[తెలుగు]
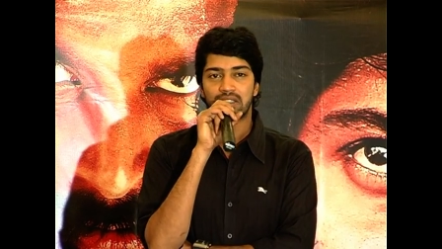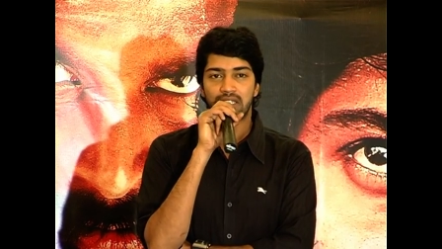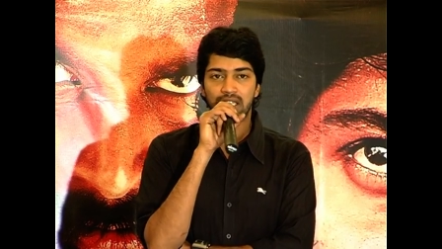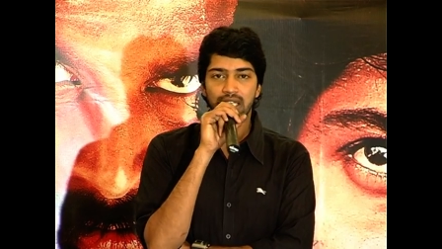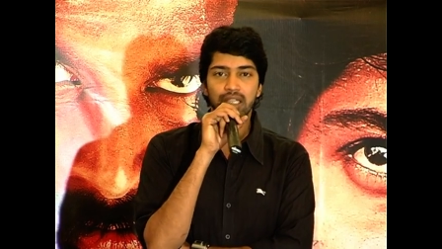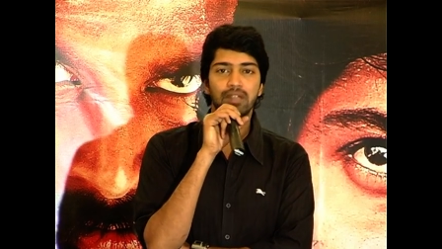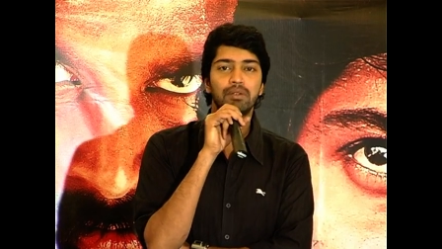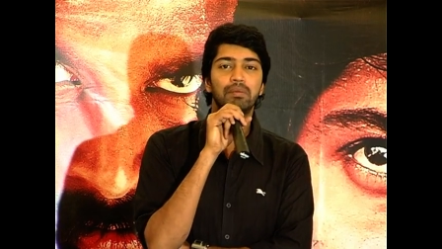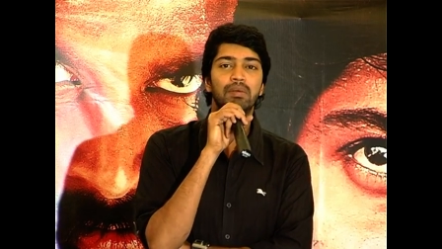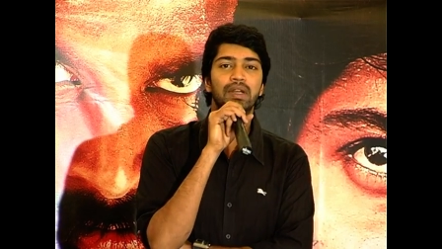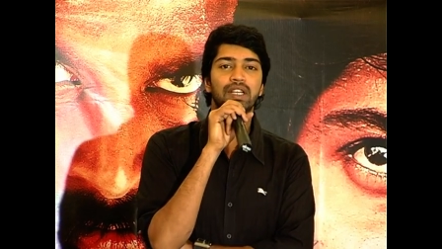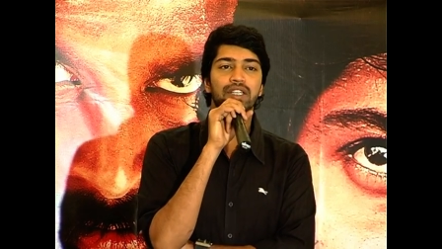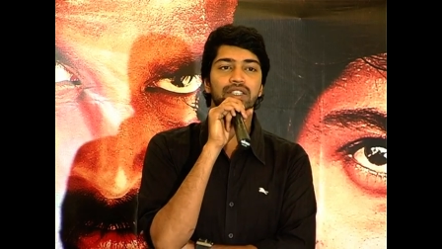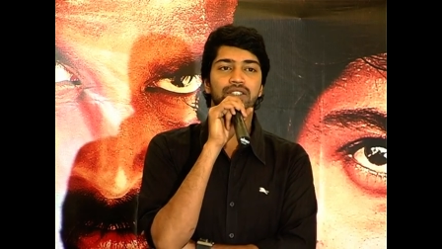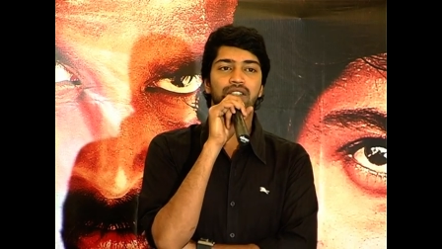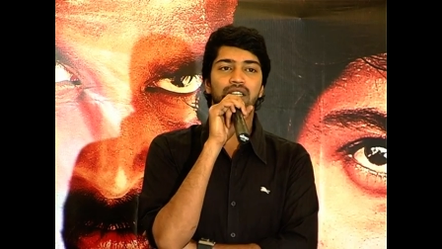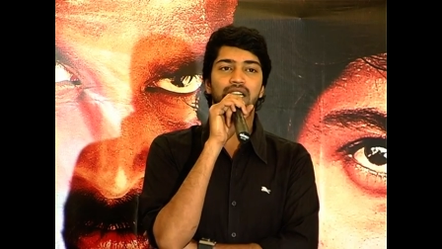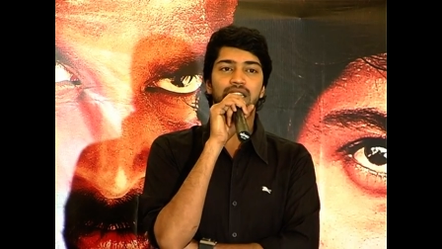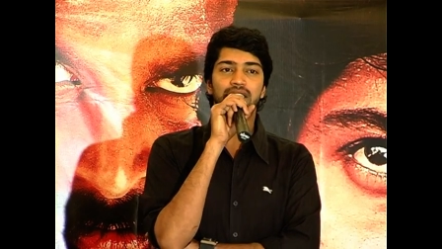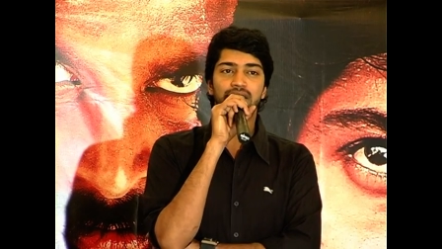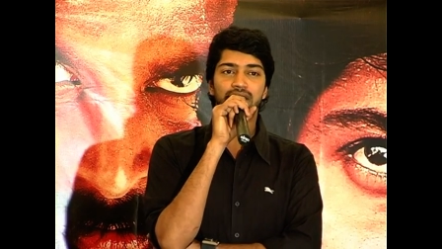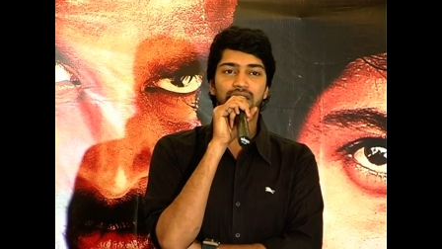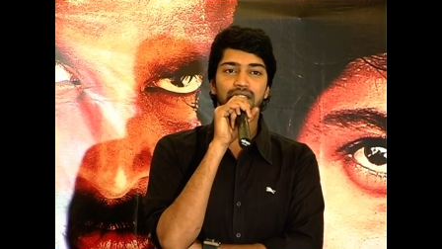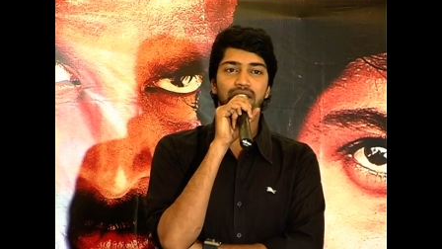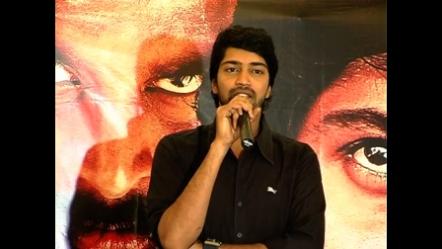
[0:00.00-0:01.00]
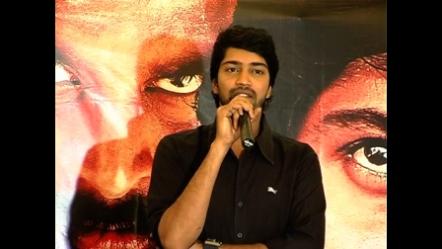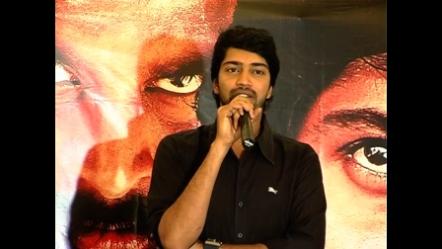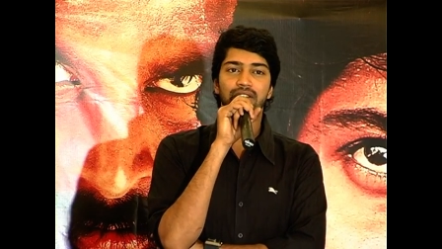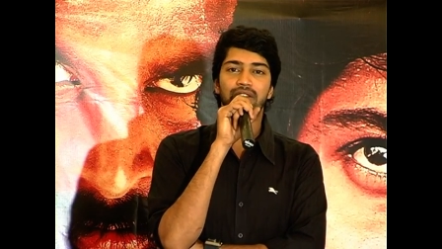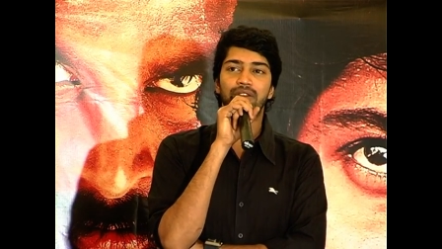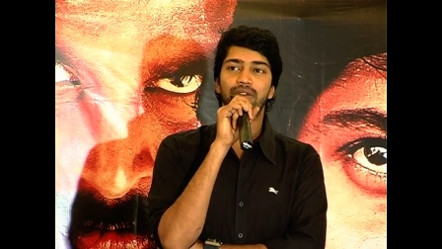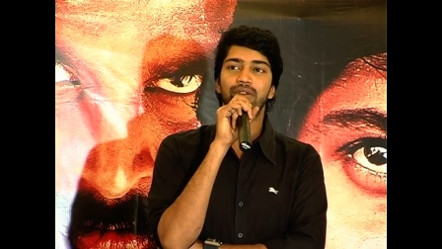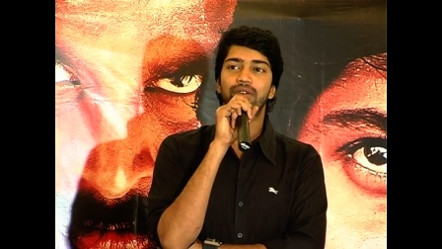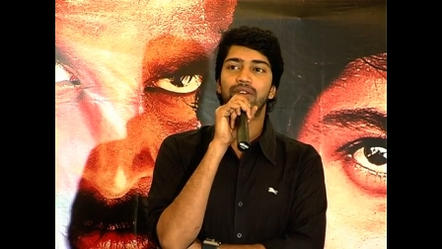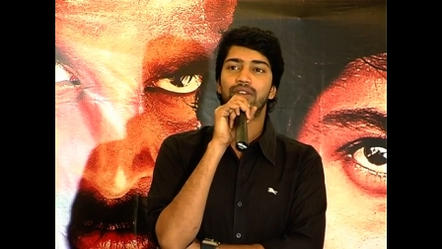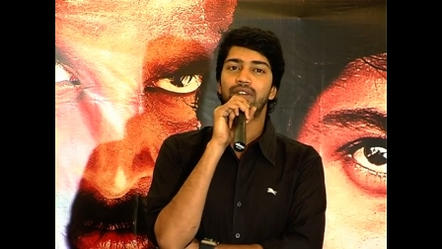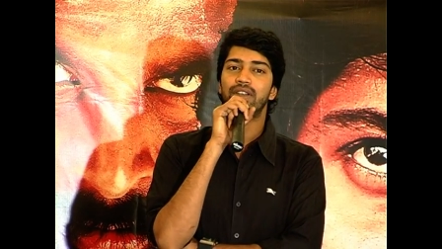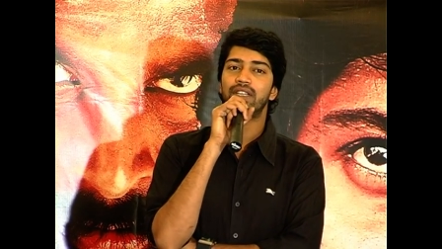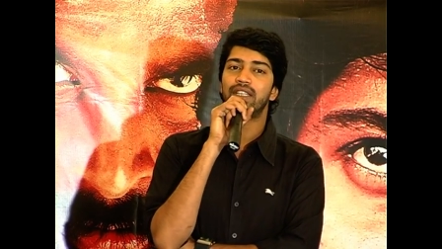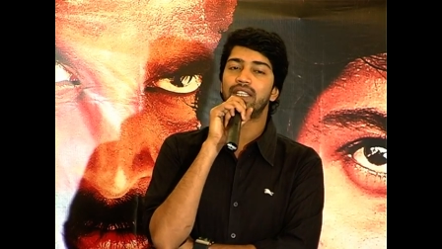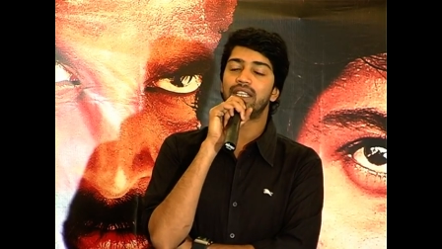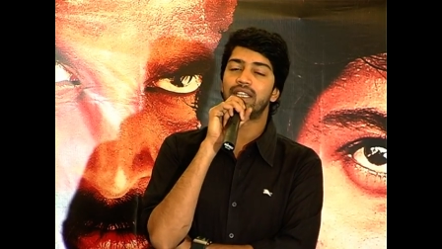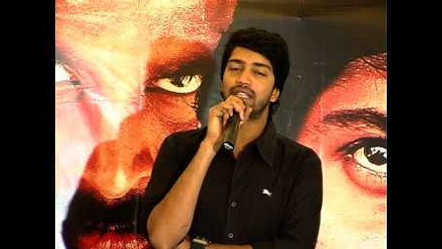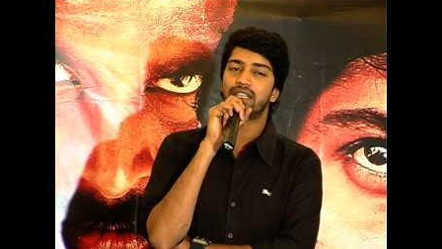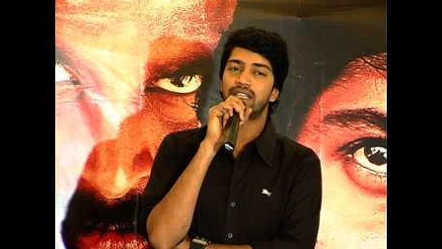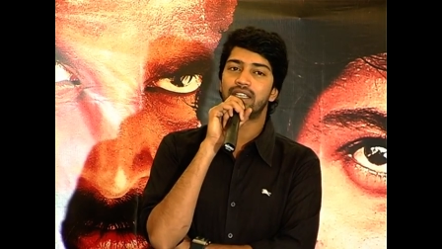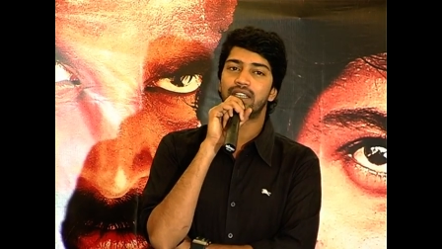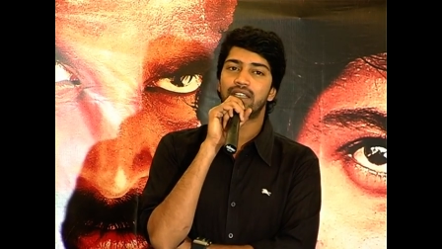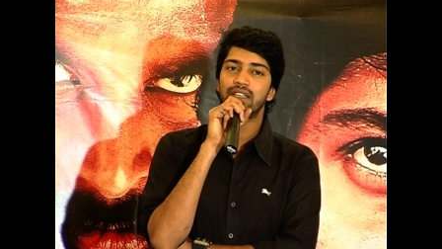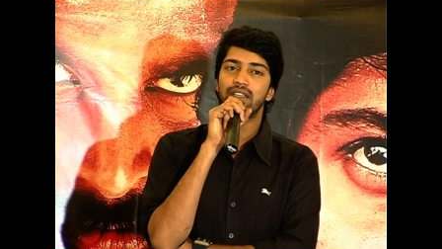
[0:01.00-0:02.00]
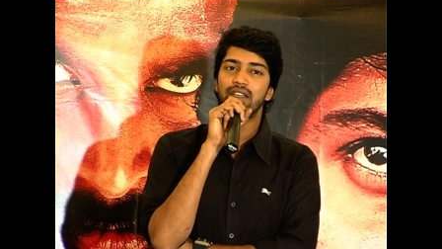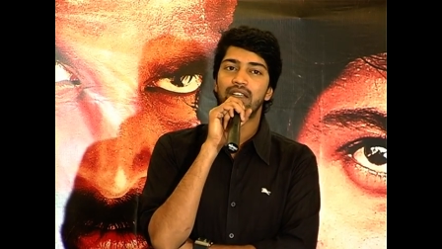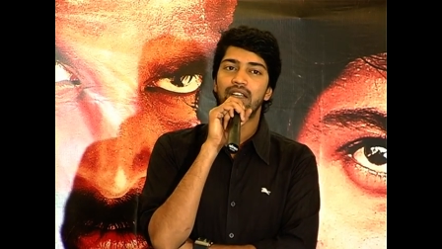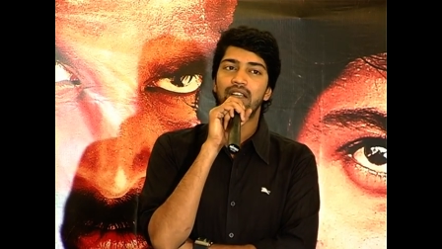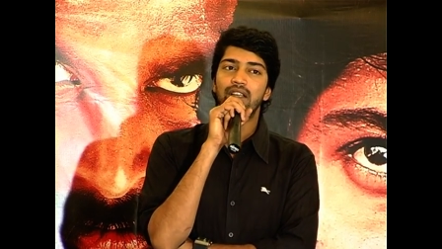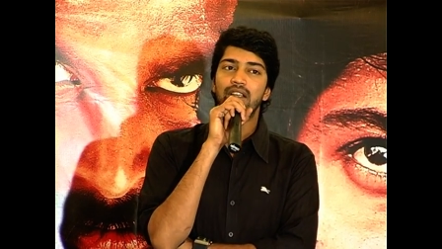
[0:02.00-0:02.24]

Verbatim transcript: తెలుగు ప్రేక్షకులందరికీ కోరుకునేది ఏంటంటే